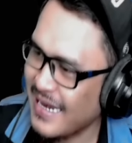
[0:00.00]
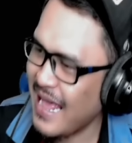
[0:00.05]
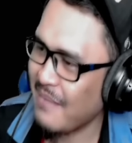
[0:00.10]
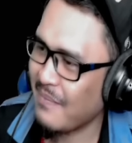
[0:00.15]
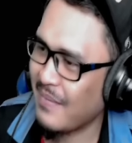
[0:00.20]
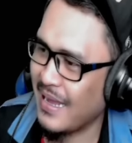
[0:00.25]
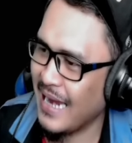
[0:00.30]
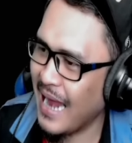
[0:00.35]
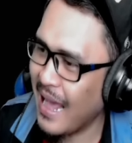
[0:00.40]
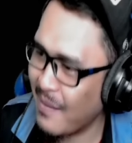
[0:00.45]

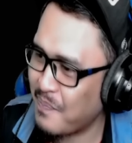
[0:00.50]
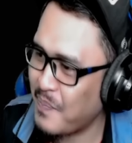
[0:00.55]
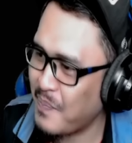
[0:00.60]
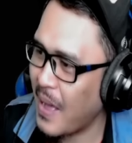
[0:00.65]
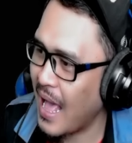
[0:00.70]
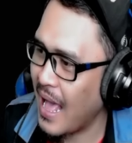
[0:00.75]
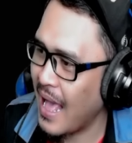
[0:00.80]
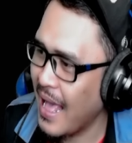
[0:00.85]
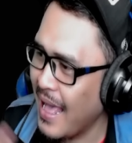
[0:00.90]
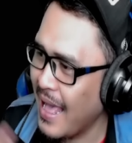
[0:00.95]
Kena,
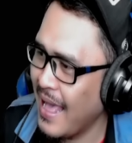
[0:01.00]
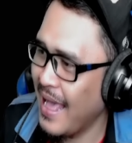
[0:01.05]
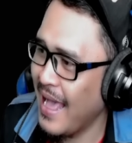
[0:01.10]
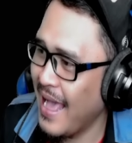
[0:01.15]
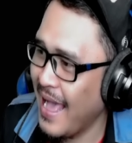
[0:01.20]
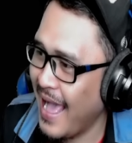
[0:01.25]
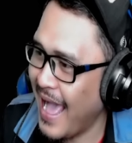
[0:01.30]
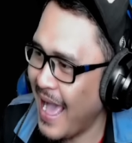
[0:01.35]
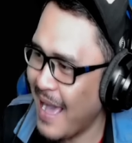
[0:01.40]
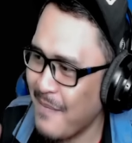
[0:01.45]
kenapa?
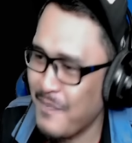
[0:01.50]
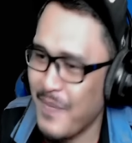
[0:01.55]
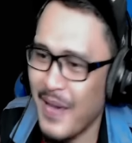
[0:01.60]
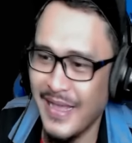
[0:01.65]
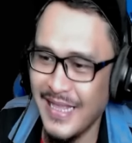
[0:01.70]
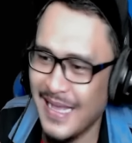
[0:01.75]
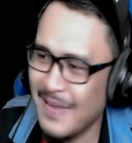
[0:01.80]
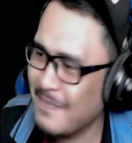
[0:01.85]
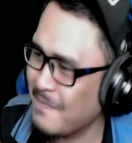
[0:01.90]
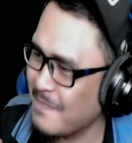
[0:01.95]

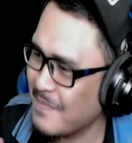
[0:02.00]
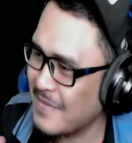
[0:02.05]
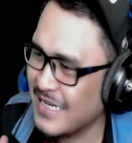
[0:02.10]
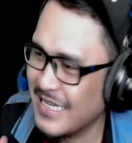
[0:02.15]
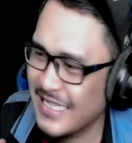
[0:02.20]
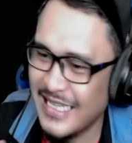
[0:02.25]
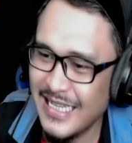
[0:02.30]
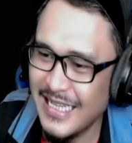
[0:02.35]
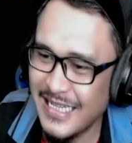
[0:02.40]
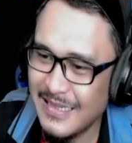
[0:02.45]
Apa yang
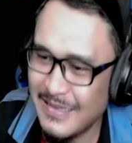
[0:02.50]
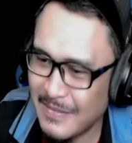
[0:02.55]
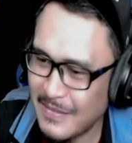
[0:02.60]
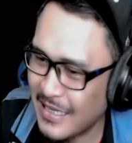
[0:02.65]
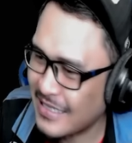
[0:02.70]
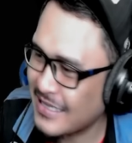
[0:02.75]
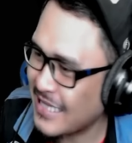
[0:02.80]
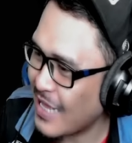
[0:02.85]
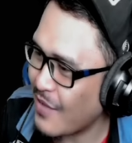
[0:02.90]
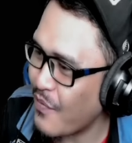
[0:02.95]

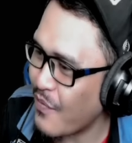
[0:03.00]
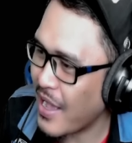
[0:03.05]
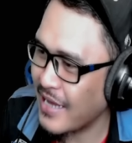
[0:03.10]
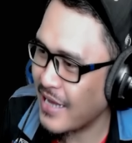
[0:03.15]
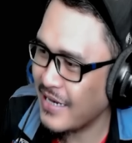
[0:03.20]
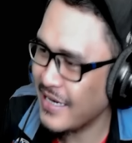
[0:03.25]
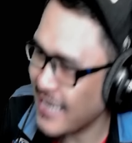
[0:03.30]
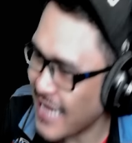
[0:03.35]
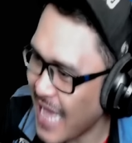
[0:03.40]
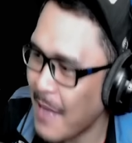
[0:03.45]

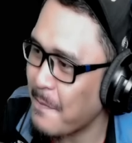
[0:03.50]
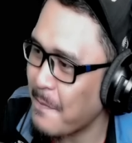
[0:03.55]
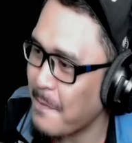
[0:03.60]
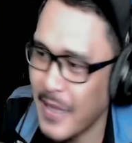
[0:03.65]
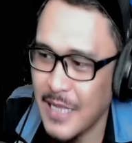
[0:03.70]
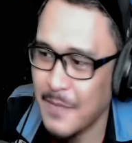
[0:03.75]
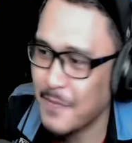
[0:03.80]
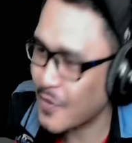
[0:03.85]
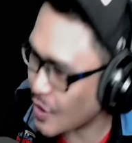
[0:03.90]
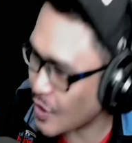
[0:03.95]
ditertawakan ini
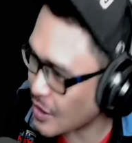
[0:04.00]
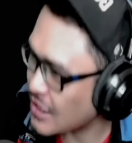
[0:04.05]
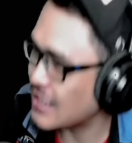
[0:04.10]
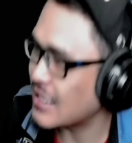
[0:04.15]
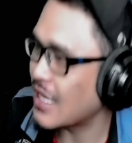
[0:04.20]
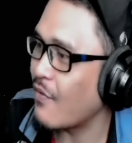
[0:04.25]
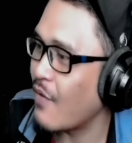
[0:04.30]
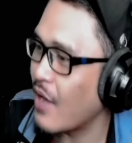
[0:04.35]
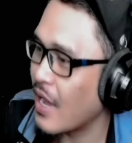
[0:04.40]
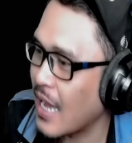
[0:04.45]
apa yang perlu
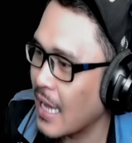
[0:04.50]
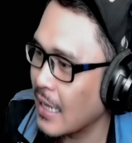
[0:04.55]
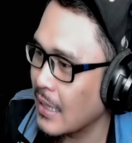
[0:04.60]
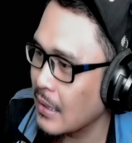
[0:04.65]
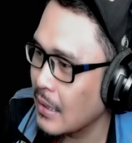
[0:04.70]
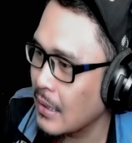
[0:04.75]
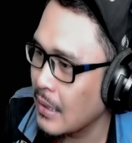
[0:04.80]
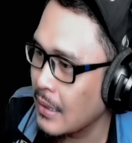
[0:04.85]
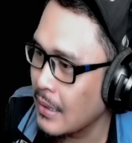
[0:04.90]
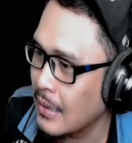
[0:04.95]

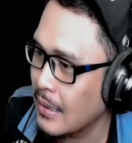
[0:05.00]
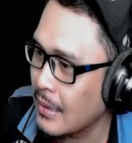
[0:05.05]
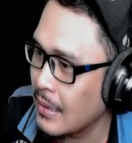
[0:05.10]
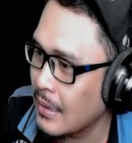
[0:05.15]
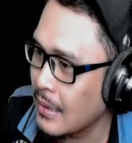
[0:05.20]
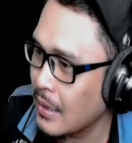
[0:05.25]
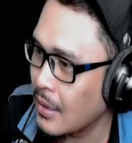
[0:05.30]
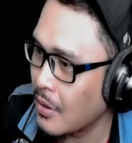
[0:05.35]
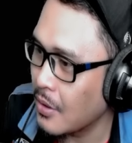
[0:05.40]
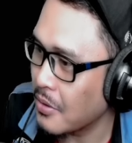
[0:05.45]
ditertawakan?
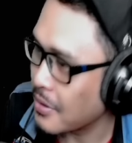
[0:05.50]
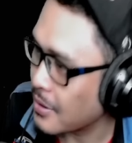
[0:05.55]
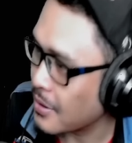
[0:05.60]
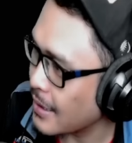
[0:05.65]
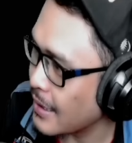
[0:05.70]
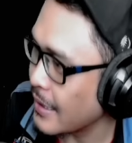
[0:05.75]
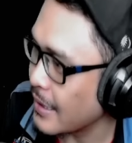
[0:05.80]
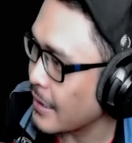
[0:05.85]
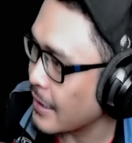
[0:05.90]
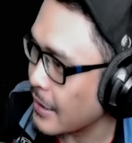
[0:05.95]
Oke,
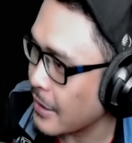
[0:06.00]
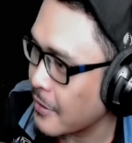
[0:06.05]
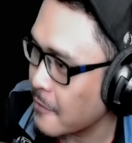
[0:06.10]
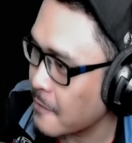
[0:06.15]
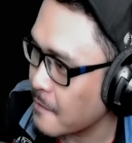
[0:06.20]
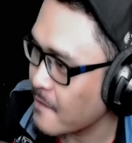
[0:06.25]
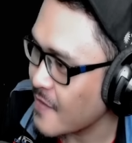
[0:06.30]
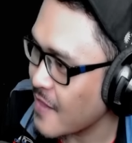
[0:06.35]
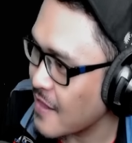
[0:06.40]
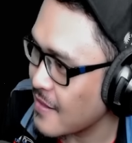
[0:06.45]
okay.
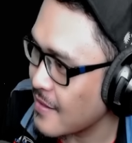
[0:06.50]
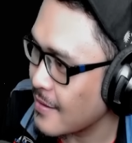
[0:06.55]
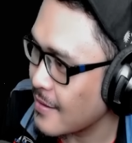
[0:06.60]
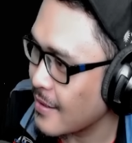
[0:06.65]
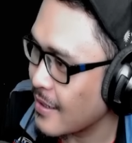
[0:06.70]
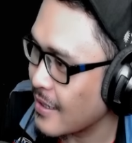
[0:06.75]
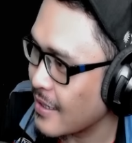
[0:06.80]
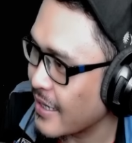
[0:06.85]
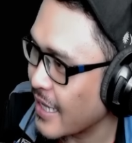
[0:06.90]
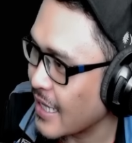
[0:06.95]

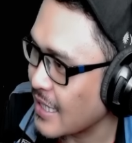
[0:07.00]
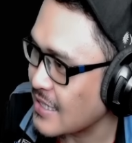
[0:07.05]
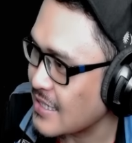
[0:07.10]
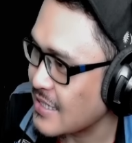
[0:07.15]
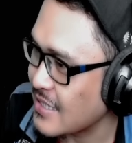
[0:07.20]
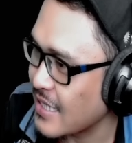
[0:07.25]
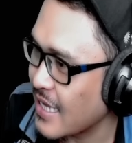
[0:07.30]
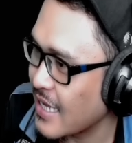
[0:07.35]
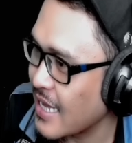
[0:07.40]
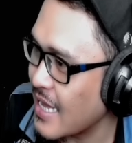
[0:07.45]

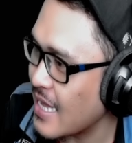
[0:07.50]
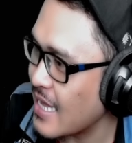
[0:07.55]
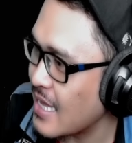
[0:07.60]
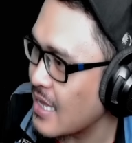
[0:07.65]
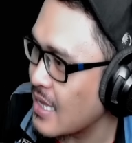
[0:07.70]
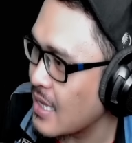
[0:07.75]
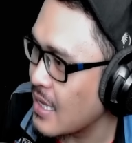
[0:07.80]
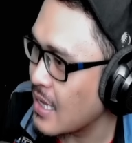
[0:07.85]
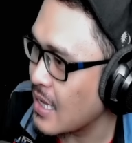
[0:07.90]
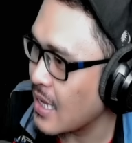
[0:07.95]
next
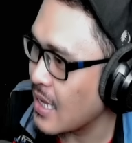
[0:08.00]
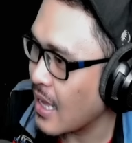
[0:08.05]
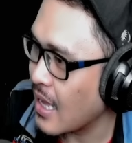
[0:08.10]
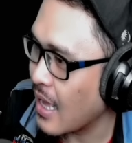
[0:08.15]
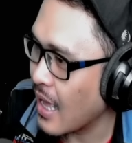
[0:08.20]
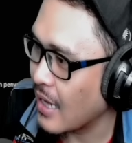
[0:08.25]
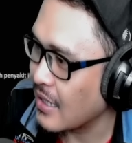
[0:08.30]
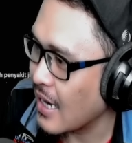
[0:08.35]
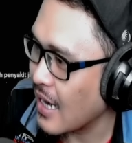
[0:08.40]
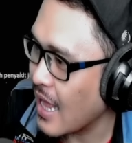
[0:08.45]
ya.
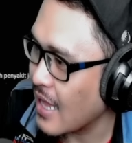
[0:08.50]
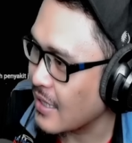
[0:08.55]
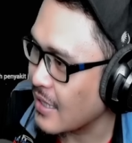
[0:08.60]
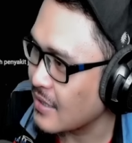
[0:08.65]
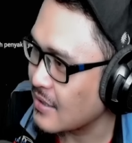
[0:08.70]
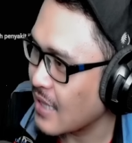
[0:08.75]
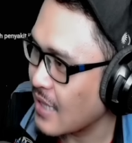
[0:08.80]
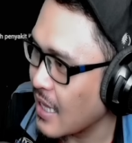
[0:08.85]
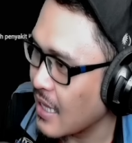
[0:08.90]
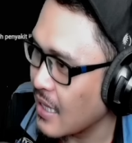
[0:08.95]
Ada
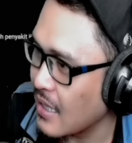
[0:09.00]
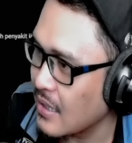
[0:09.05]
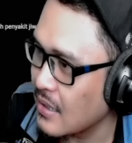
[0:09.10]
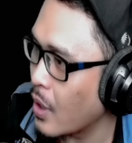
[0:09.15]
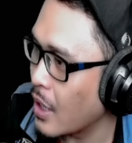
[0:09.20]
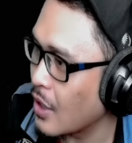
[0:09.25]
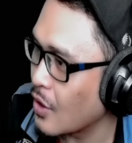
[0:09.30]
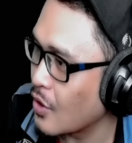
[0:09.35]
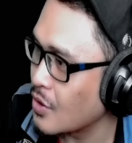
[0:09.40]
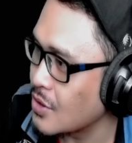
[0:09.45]
lagi tak?
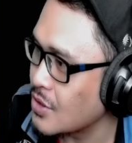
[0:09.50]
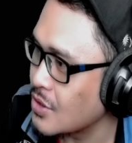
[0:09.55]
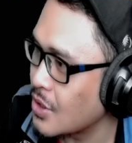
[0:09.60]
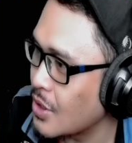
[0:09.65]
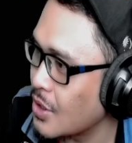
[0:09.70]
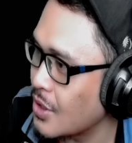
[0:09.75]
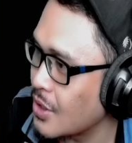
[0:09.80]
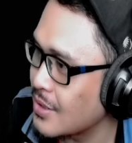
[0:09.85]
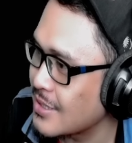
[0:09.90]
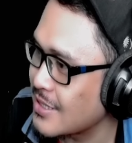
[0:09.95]
Wak
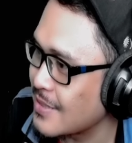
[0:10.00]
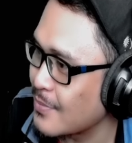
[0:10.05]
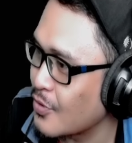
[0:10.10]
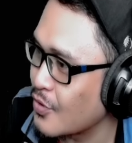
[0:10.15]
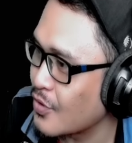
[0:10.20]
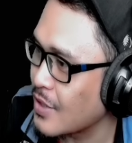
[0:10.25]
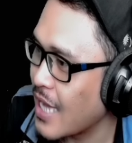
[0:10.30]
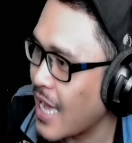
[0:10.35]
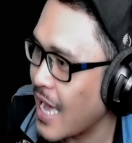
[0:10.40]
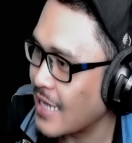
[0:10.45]
Lonjong,
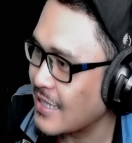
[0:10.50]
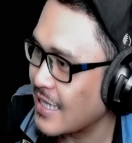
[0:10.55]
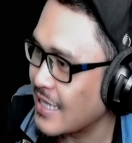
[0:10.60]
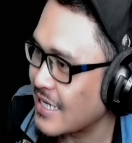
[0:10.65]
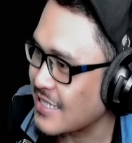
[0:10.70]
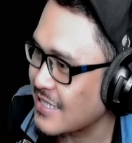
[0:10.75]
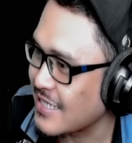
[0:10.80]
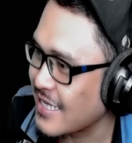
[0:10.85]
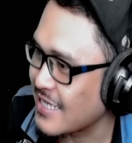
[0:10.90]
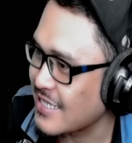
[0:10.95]
semoga
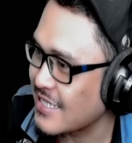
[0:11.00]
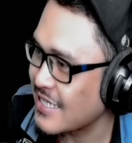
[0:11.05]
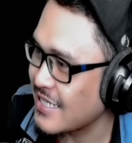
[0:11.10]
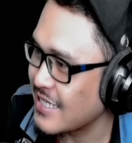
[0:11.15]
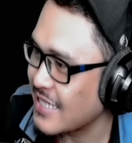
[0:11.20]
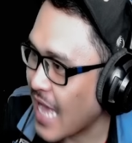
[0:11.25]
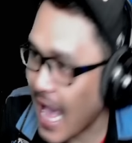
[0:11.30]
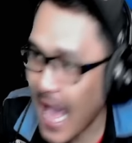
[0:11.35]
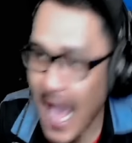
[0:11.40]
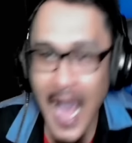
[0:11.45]
ada rezeki kesini.